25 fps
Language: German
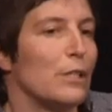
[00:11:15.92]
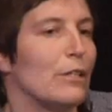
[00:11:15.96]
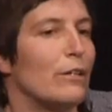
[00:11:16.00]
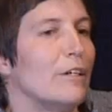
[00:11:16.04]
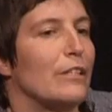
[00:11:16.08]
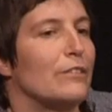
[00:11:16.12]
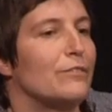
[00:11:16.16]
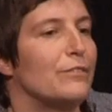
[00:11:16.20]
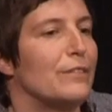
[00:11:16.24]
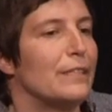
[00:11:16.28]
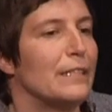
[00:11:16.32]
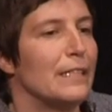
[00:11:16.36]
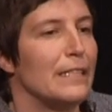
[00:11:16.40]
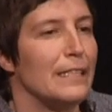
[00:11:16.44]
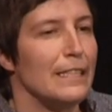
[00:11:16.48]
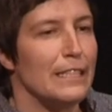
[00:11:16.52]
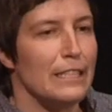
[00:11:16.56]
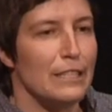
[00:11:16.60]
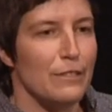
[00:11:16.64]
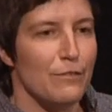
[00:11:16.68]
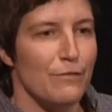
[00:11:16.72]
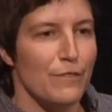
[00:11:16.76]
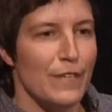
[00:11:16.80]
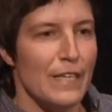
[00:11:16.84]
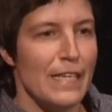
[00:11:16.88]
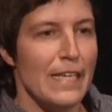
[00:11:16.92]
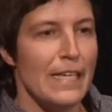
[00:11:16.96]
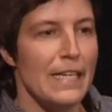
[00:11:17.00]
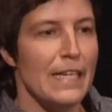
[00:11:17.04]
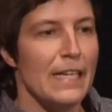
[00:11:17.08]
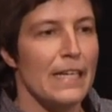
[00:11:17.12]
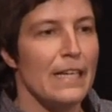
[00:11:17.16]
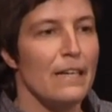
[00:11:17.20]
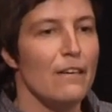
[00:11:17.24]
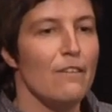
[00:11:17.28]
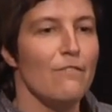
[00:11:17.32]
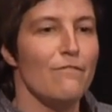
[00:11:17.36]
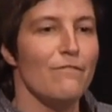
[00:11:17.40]
daran findet, ist, wie
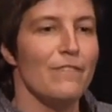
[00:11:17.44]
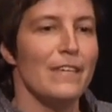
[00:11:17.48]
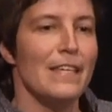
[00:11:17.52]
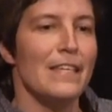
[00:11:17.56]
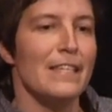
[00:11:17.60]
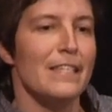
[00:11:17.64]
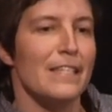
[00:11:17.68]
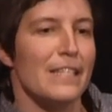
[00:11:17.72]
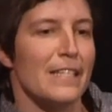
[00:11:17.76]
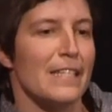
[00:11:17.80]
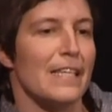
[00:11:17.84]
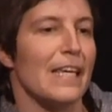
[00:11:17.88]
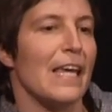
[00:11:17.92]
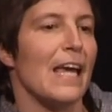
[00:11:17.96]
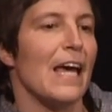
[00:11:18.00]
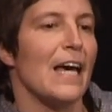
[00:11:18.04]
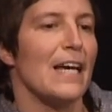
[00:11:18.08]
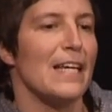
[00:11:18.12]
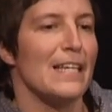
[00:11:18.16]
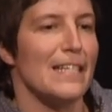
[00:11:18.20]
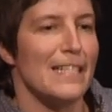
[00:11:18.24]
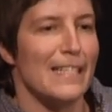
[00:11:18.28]
wie sehr